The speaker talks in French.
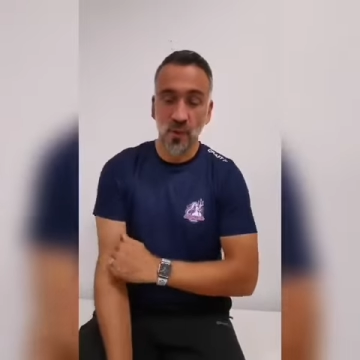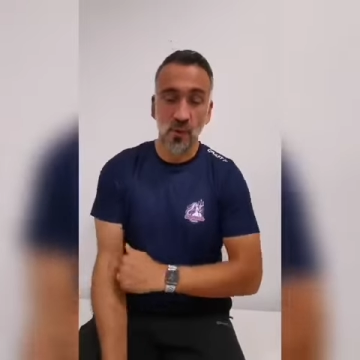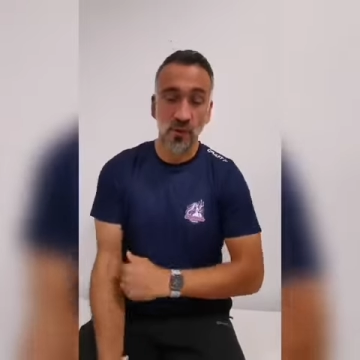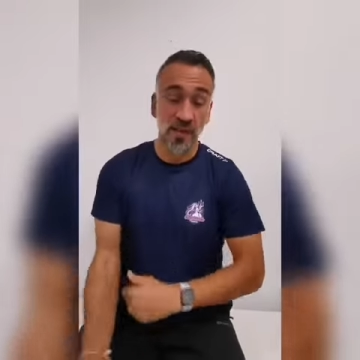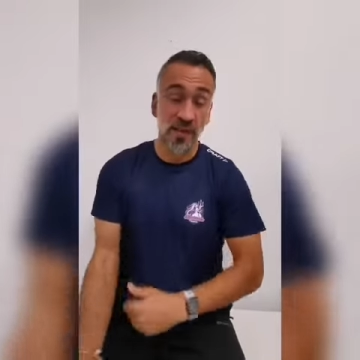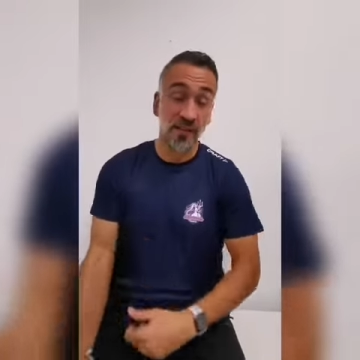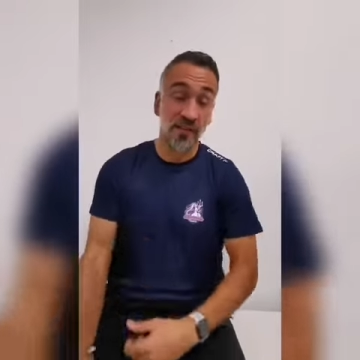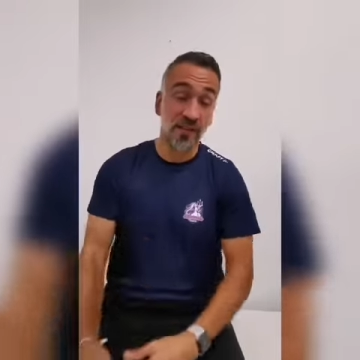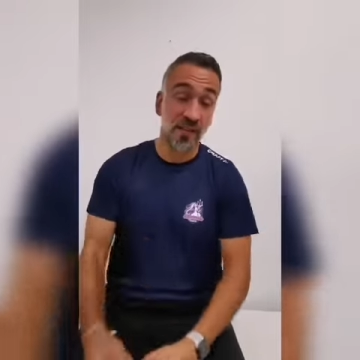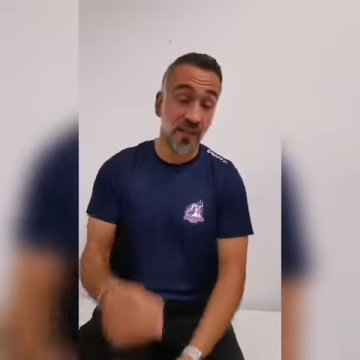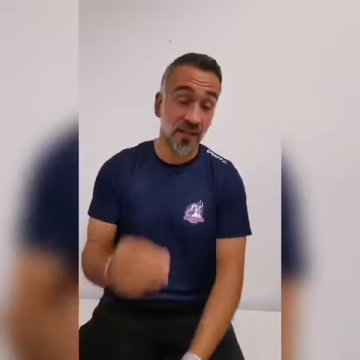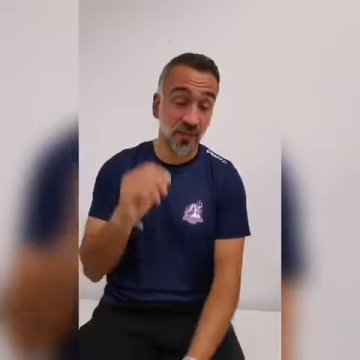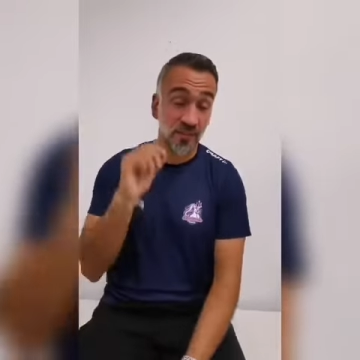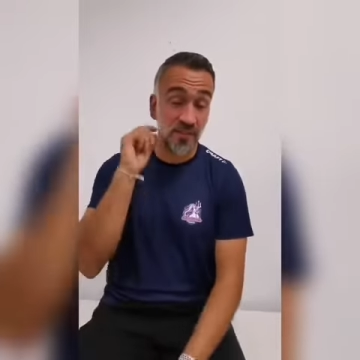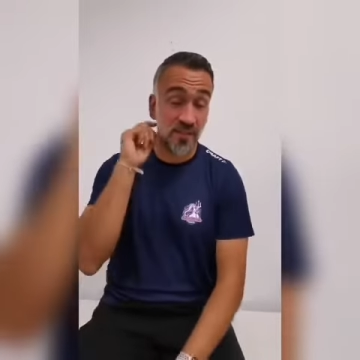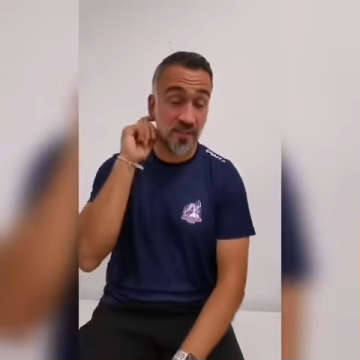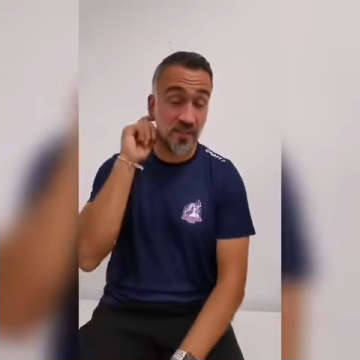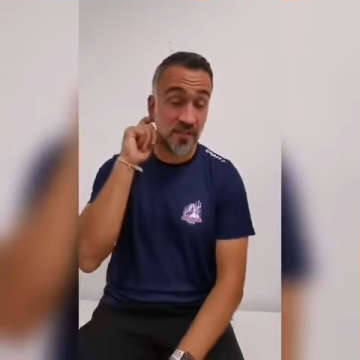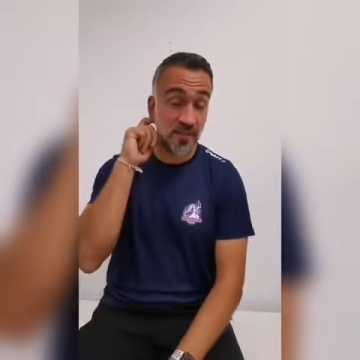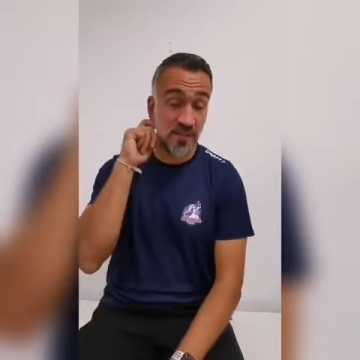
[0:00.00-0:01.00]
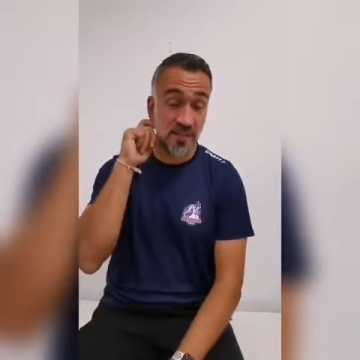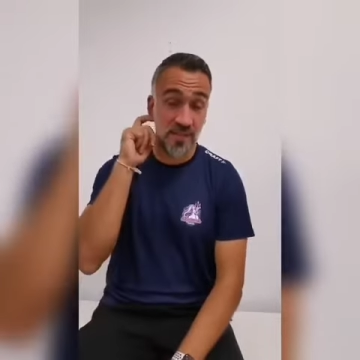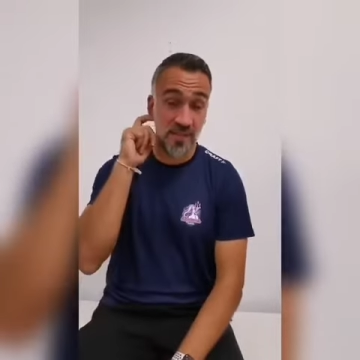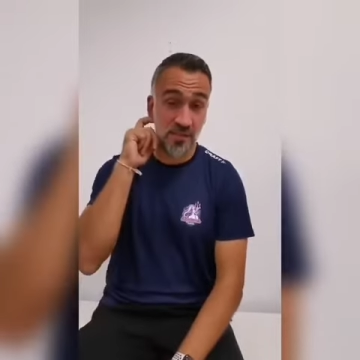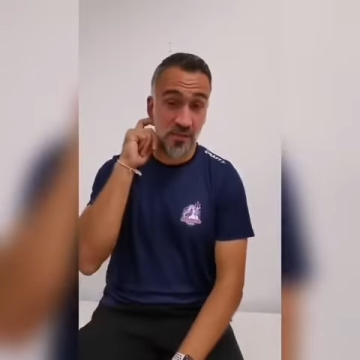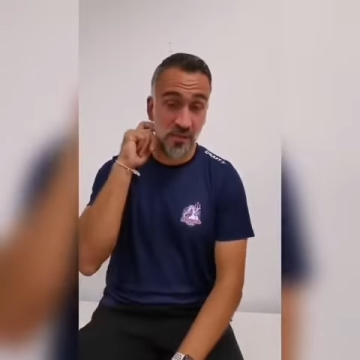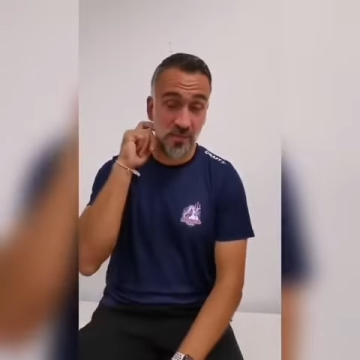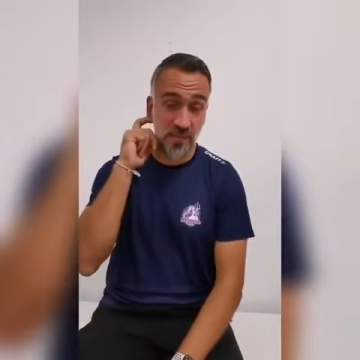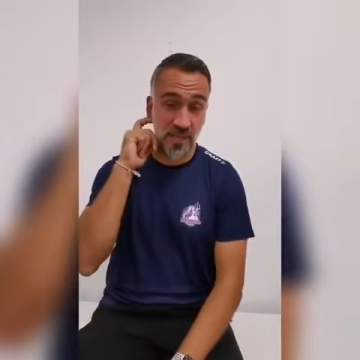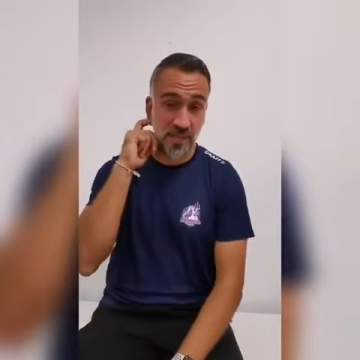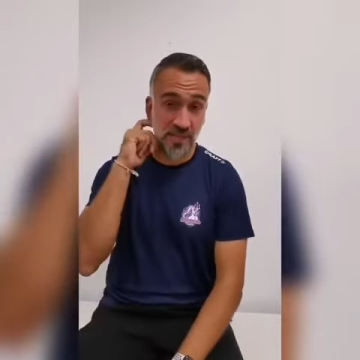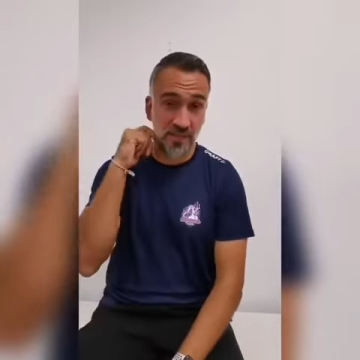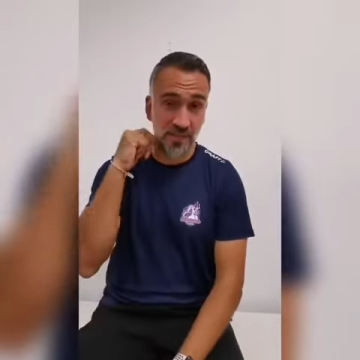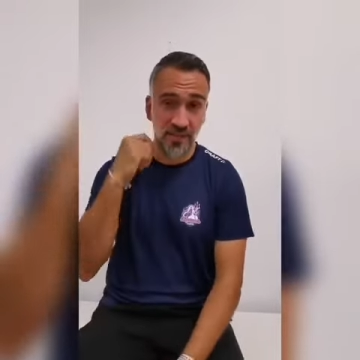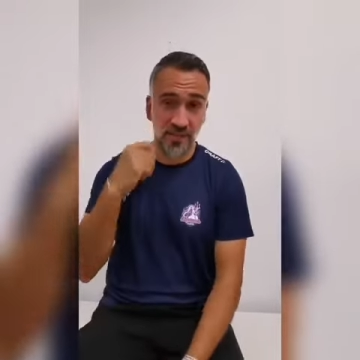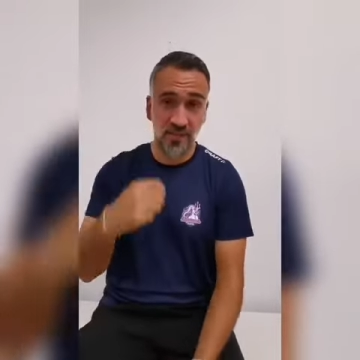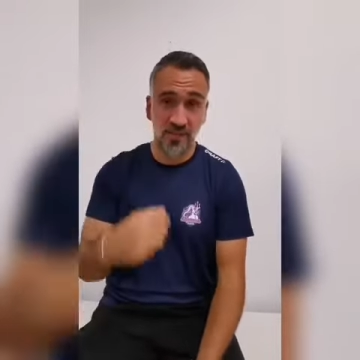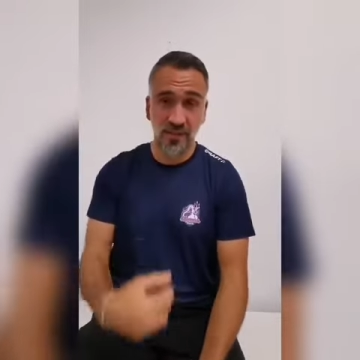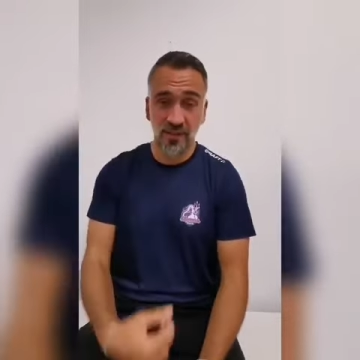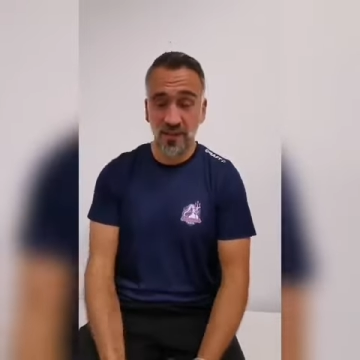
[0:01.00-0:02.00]
on intègre maintenant cette semaine
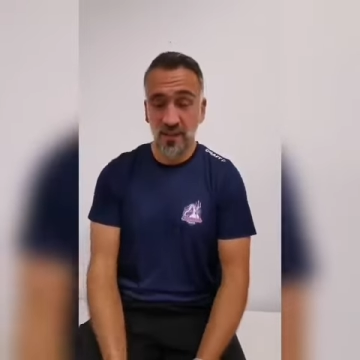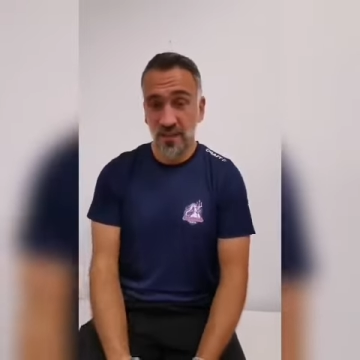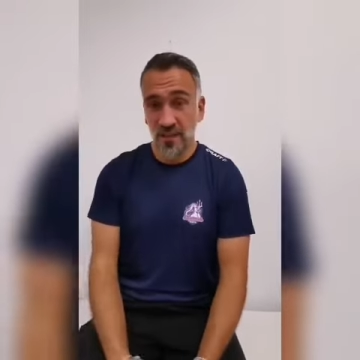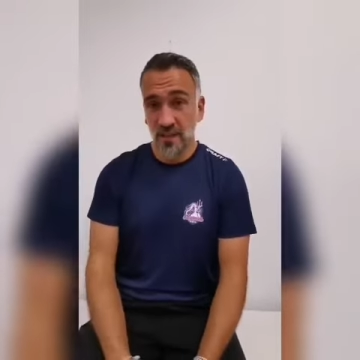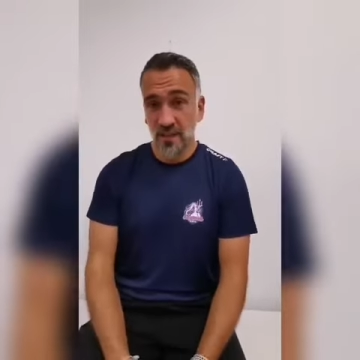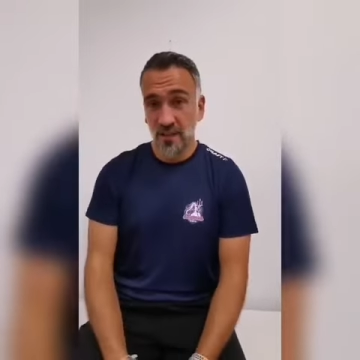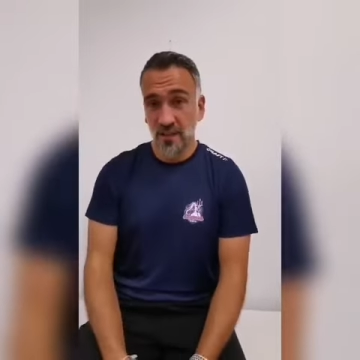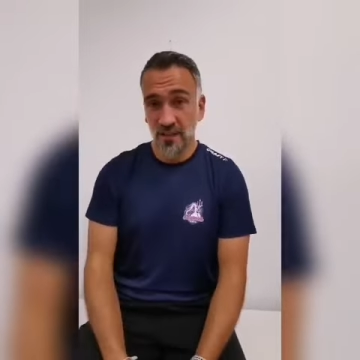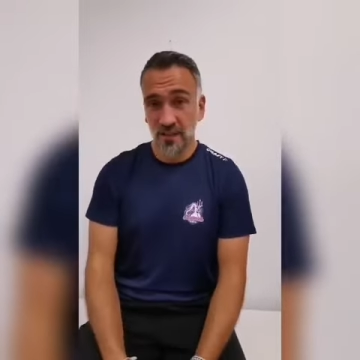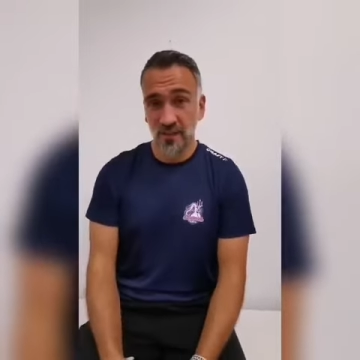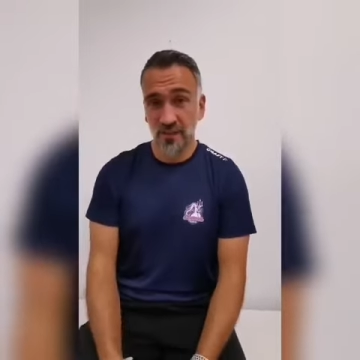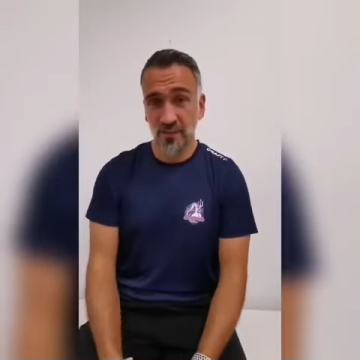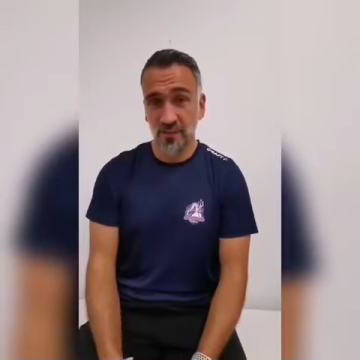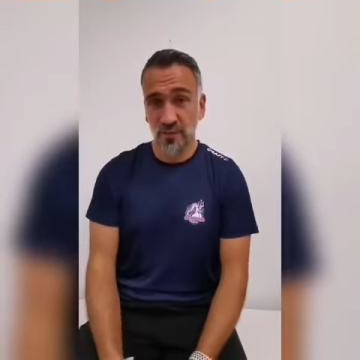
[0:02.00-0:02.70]
euh,